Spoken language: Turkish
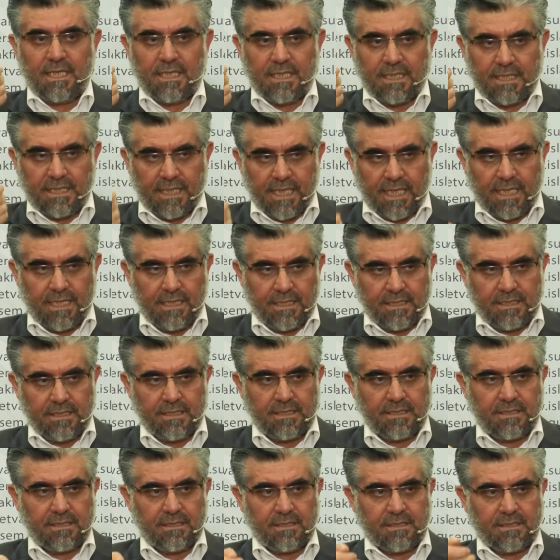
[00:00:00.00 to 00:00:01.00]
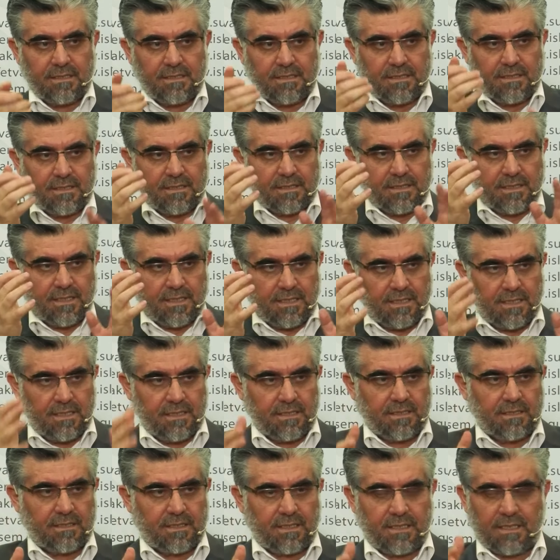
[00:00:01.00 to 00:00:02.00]
Gelin
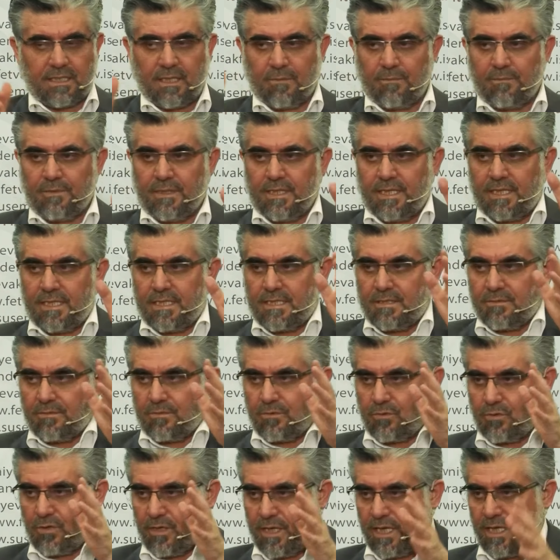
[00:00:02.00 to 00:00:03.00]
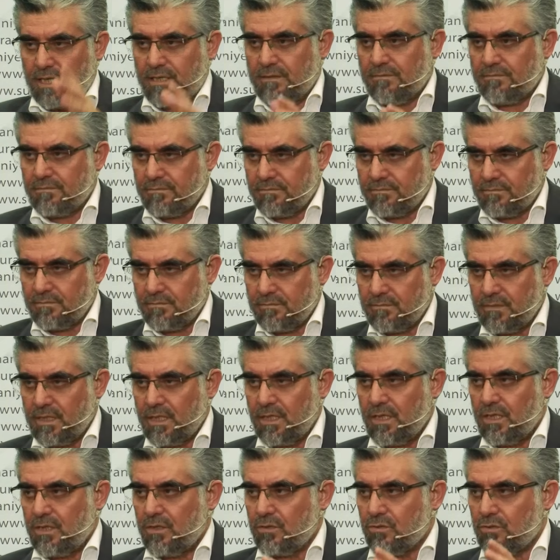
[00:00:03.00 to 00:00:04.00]
sizin kitaplarınızı bir koyalım.
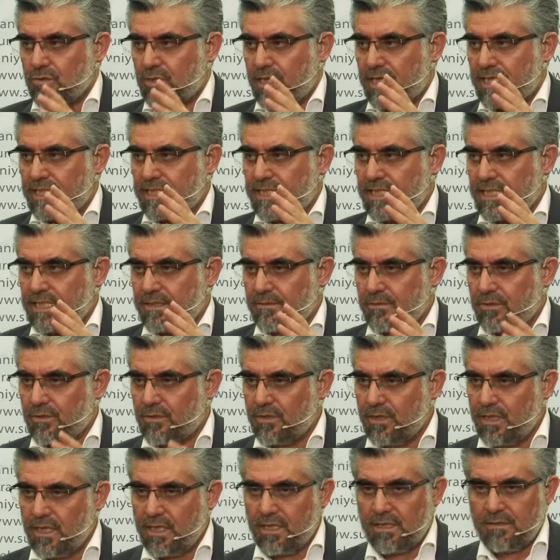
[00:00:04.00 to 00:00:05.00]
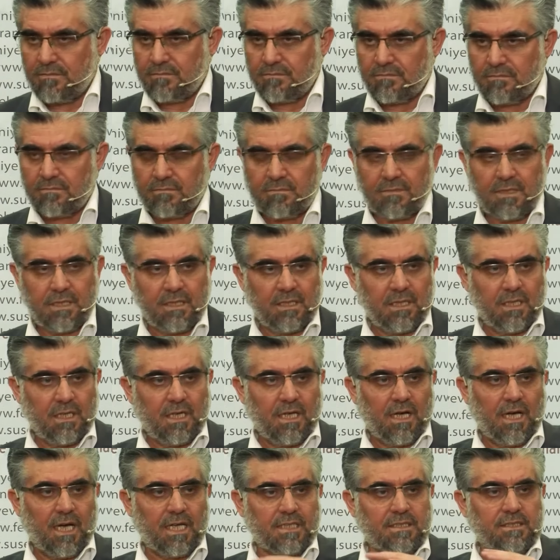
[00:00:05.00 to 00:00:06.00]
Kur'an-ı Kerim'i koyalım.
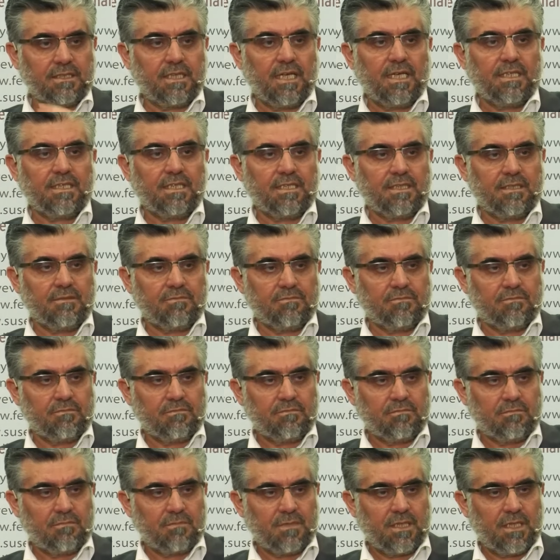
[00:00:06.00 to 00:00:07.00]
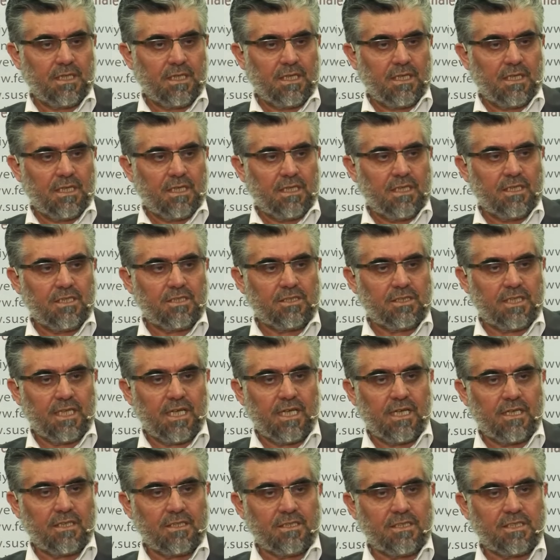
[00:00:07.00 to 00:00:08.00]
Hatta dedim
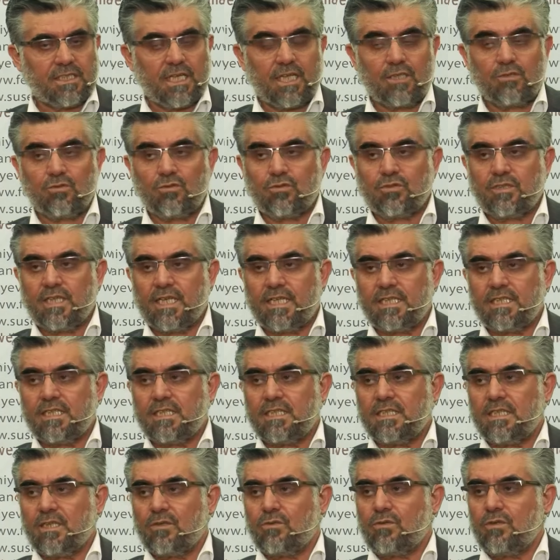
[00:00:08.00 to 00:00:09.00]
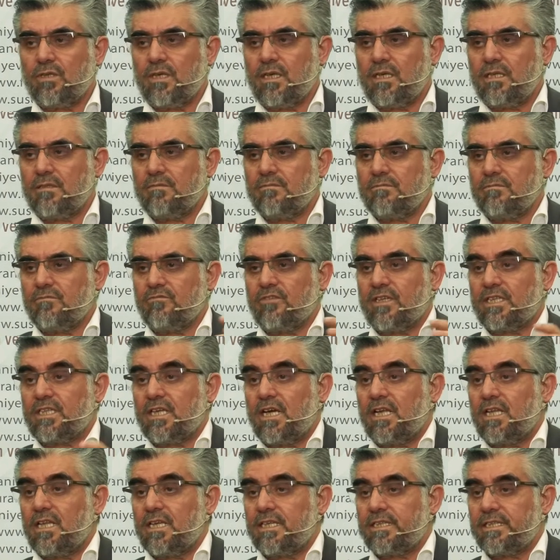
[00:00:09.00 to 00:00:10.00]
işte Zerdüştlerinkini de koyalım,
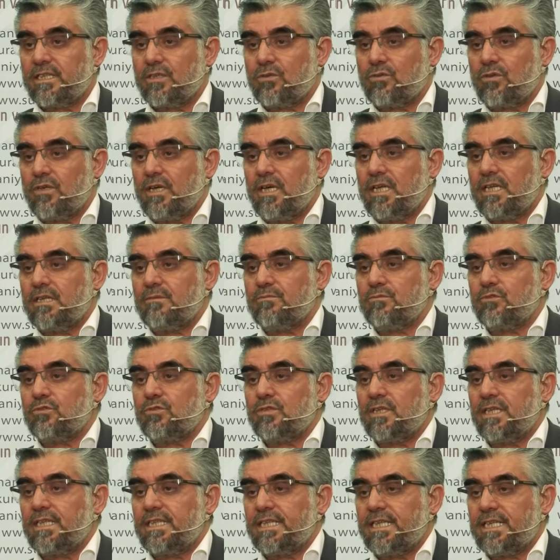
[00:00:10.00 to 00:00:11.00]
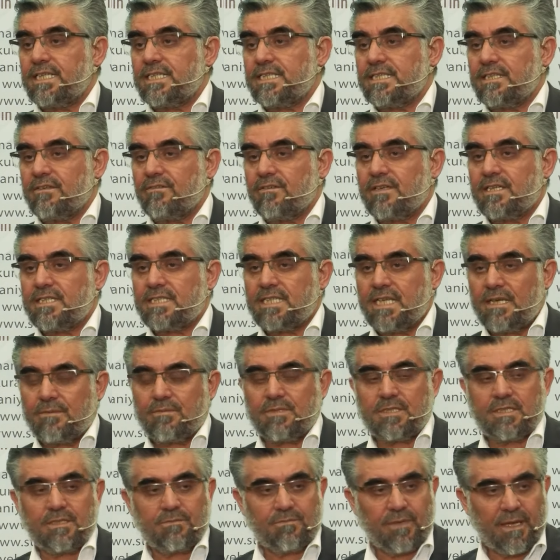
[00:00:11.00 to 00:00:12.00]
vedalarda koyalım, dünyanın neresinde varsa
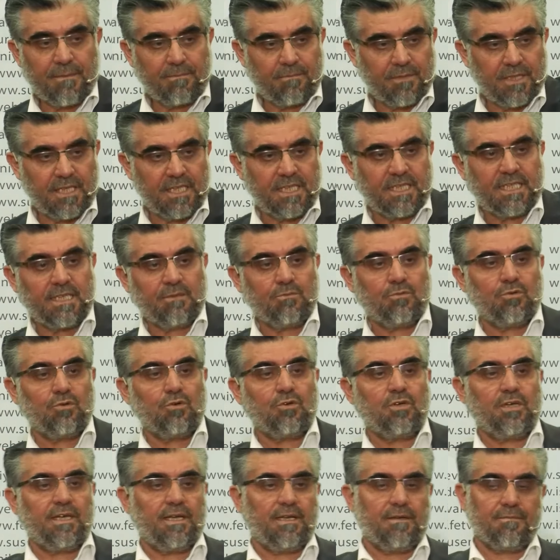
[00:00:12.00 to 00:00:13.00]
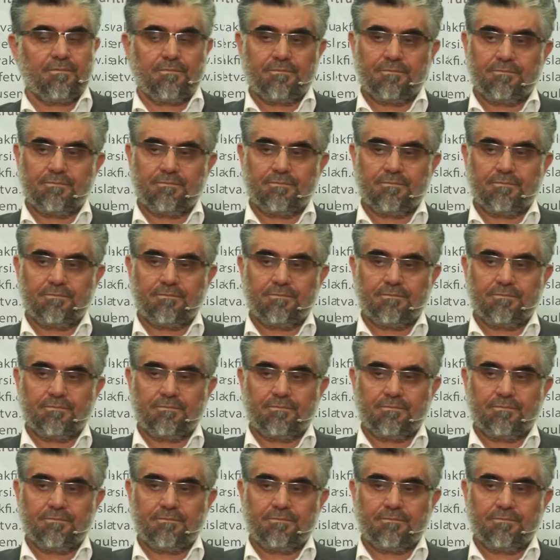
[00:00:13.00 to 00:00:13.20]
hepsini hep birlikte bir okuyalım.